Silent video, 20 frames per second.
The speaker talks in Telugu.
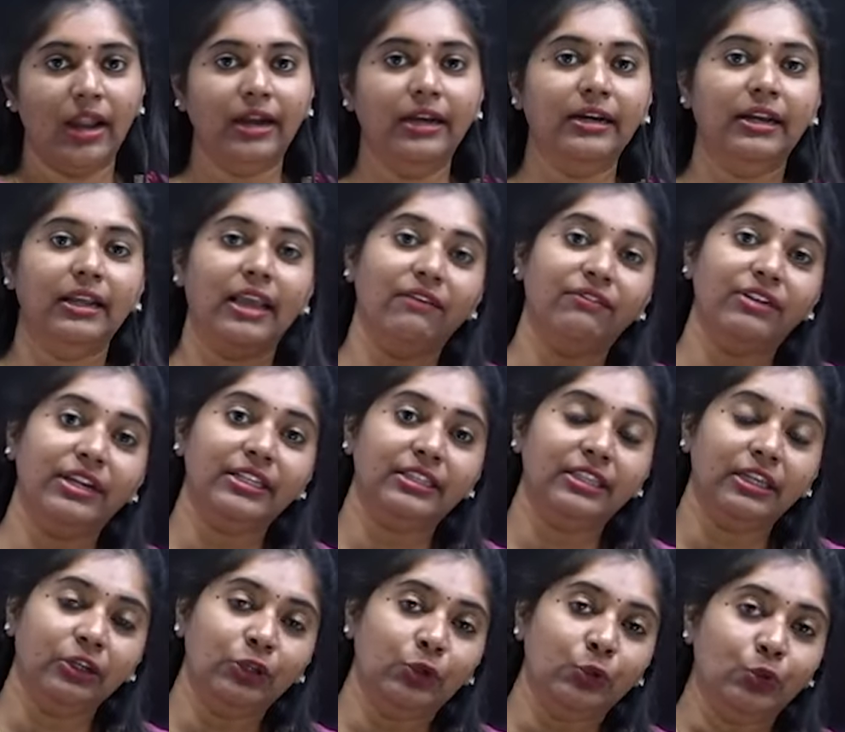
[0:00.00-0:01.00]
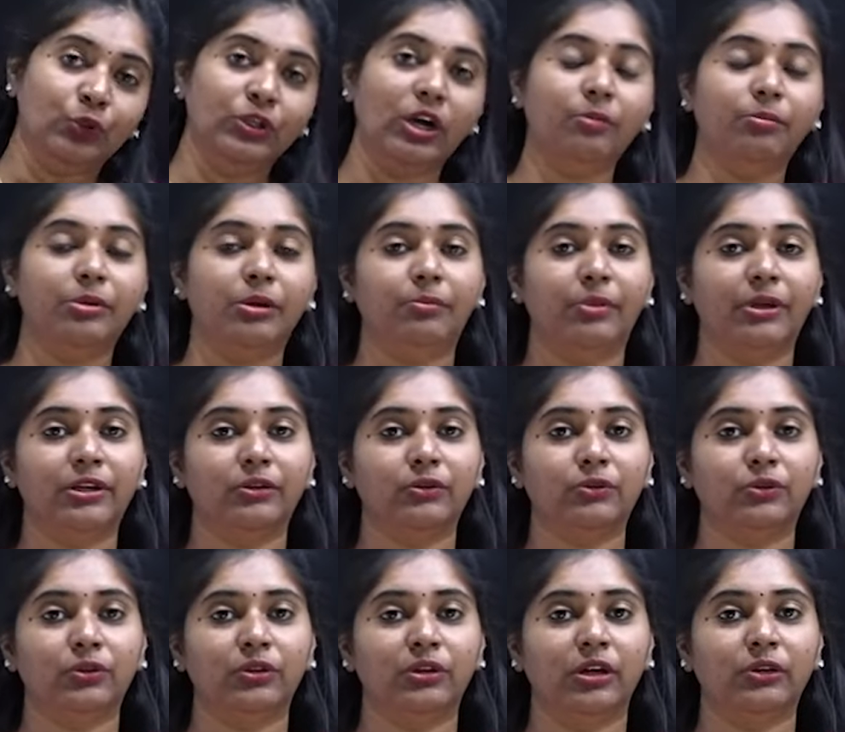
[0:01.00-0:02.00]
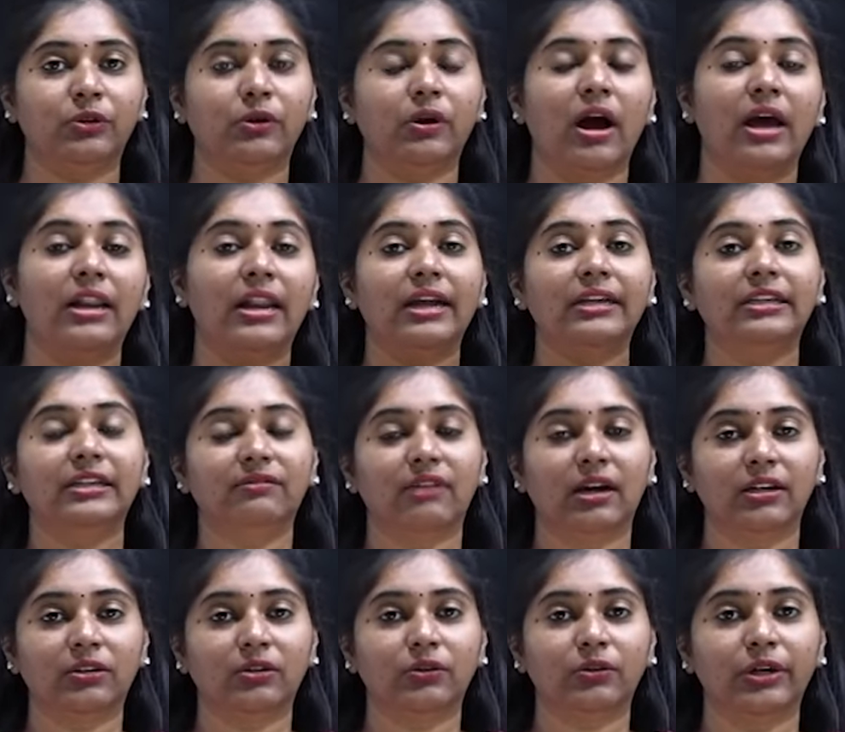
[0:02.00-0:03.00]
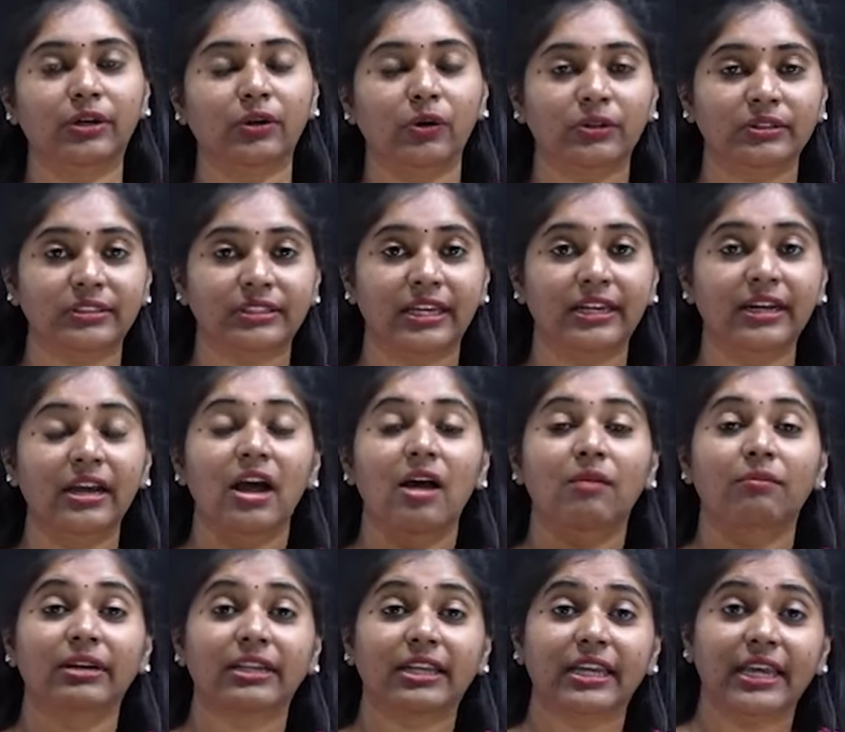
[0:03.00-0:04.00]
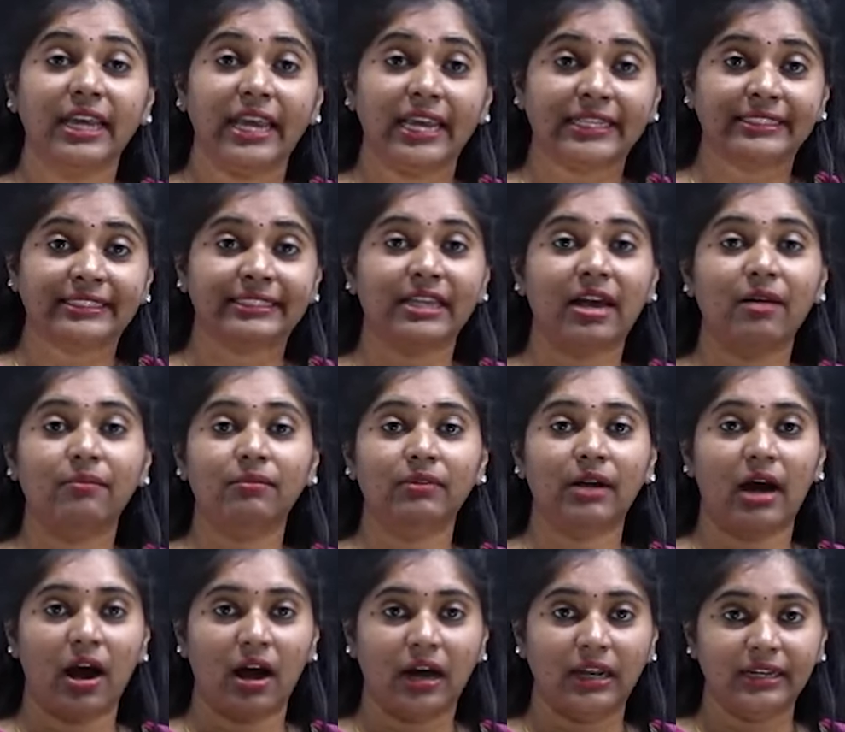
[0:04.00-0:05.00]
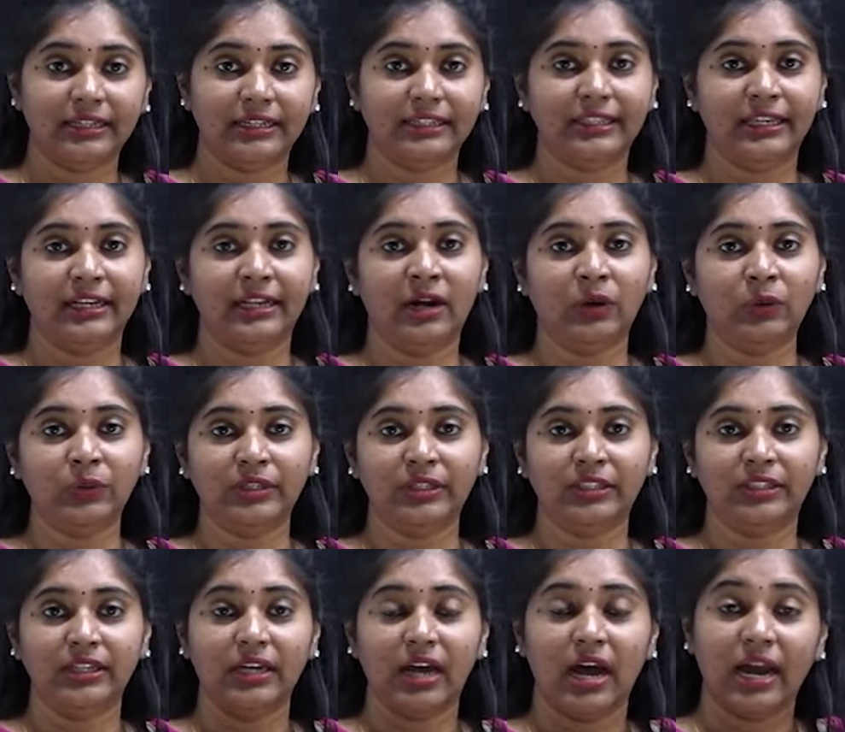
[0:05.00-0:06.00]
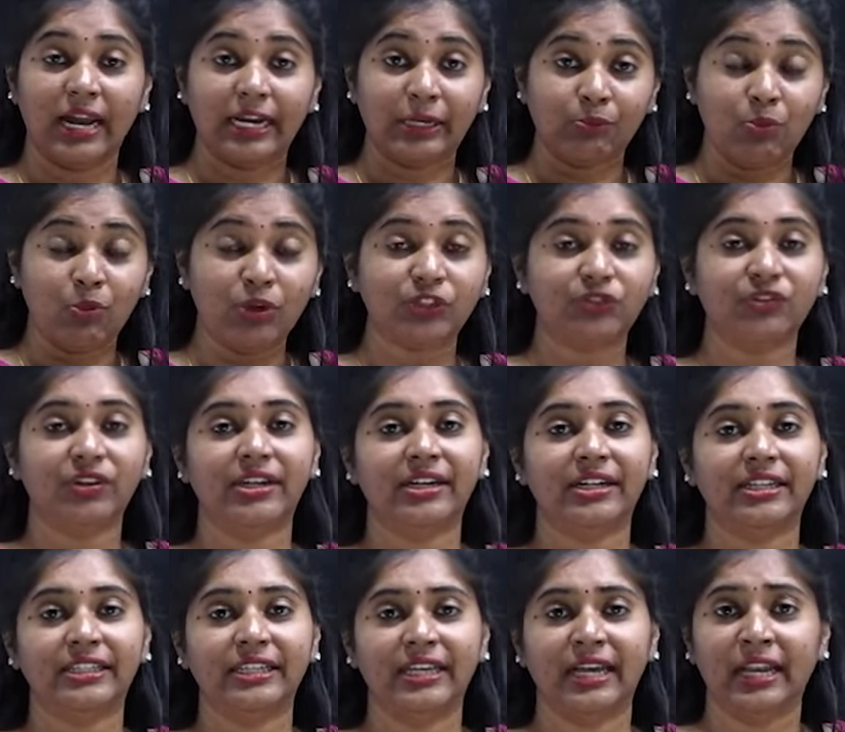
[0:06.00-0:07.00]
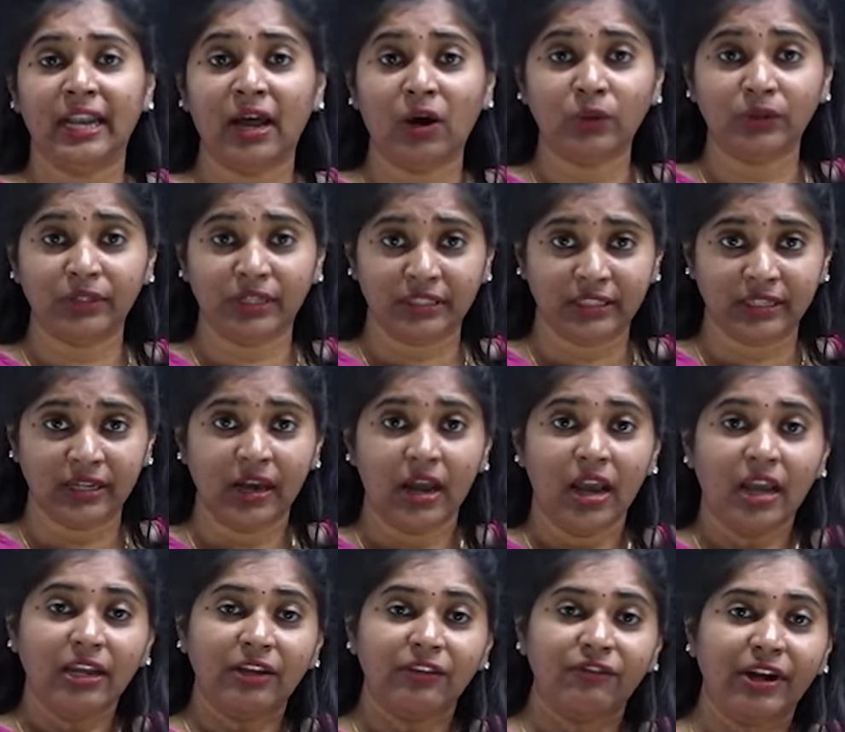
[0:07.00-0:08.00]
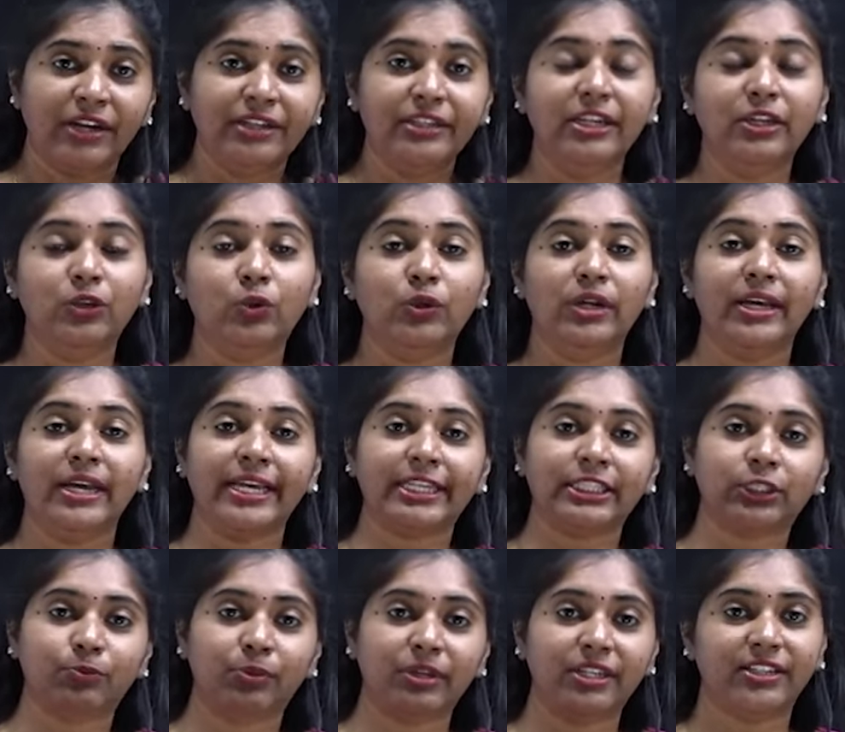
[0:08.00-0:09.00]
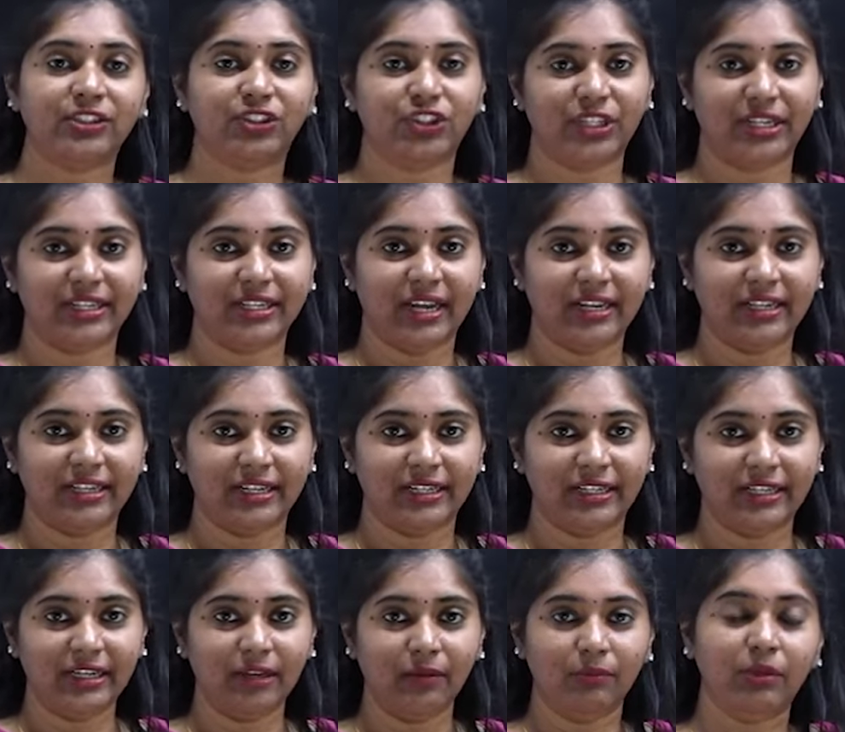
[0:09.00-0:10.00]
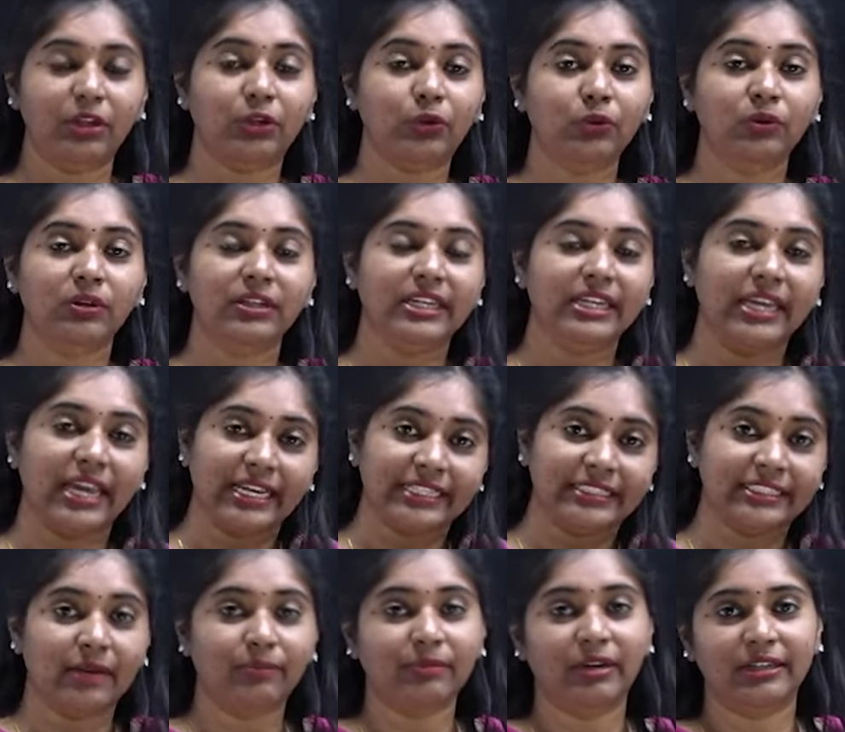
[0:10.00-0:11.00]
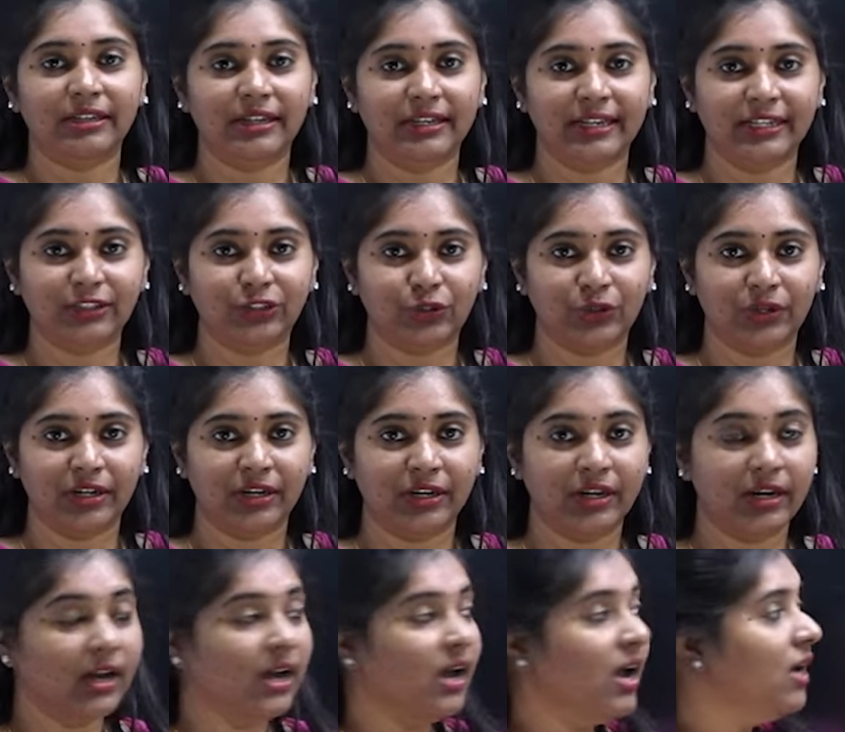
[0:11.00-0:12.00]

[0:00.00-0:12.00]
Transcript: అండ్ ఎవరైతే న్యూగా ప్రిపేర్ అవుతున్నారో అలాంటి వాళ్ళకు కూడా ఒకసారి మనకి ఎగ్జామ్ హాల్ అనేది ఎలా ఉంటుంది ఆ అట్మాస్ఫియర్ అనేది ఎలా ఉంటుంది ఇవన్నీ కూడా ఎక్స్పీరియన్స్ చేయాలి అంటే మీరు ఈ ఎగ్జామ్ని అటెండ్ అయ్యి చూడండి